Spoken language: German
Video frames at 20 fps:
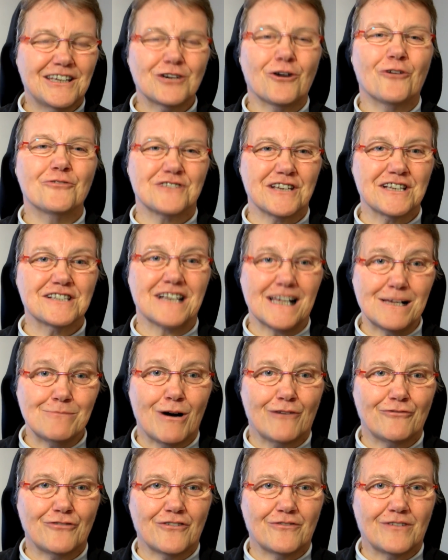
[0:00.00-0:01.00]
nicht auf sich
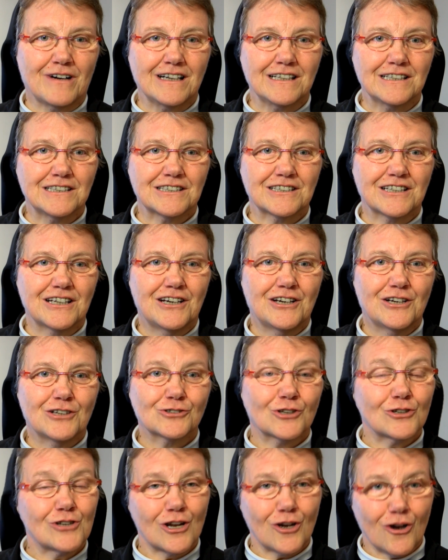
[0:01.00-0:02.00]
selber verweist,
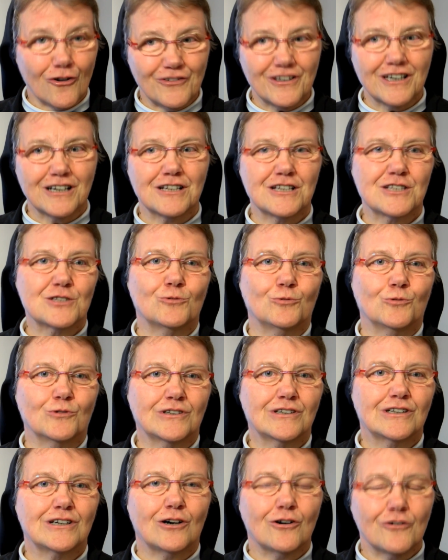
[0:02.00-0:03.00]
sondern auf ihren
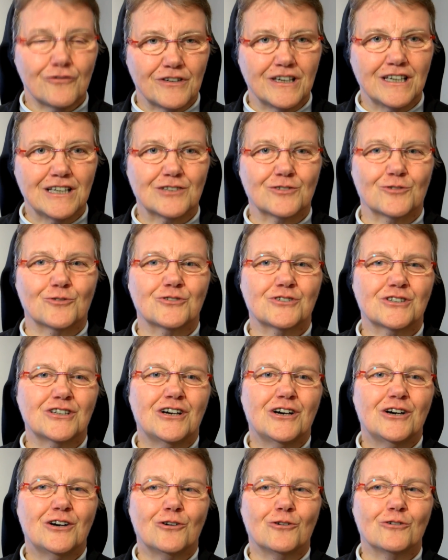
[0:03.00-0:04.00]
Sohn, auf Jesus
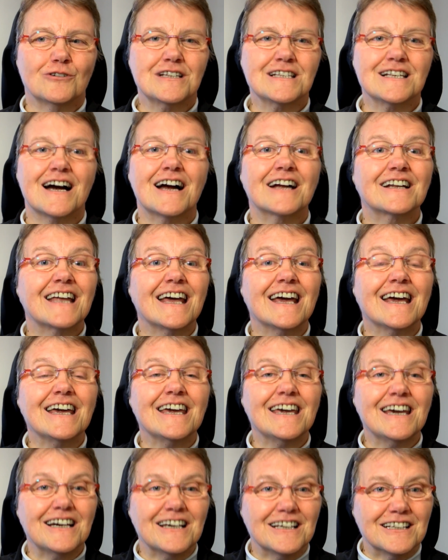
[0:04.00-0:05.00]
und sagt,
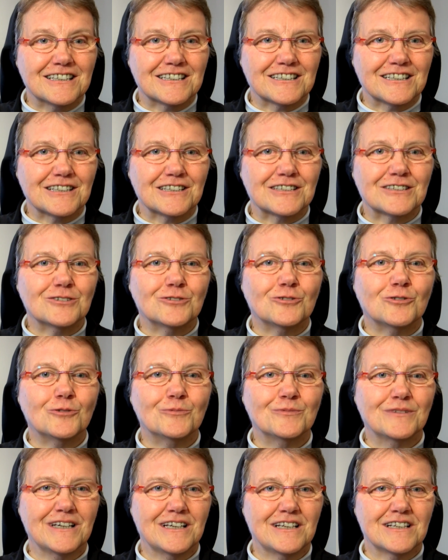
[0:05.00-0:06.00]
er ist es,
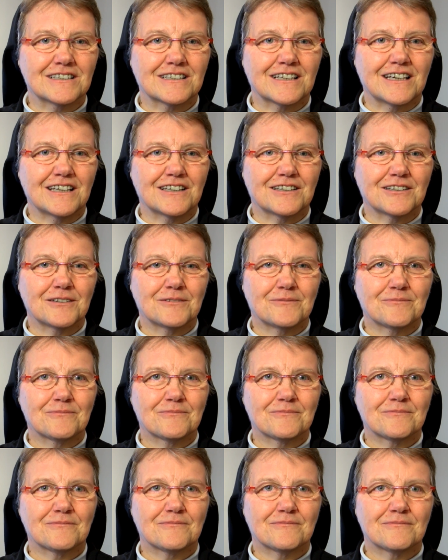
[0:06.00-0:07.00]
um den es
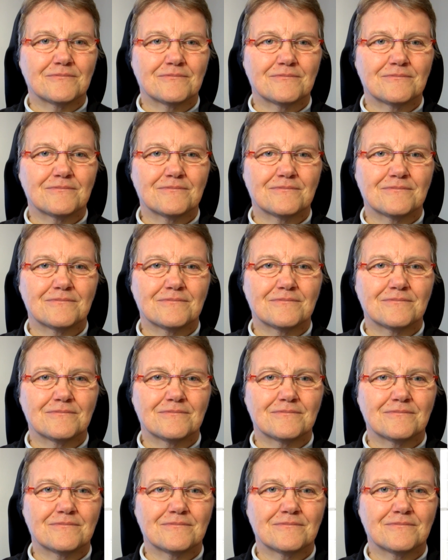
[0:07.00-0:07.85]
geht.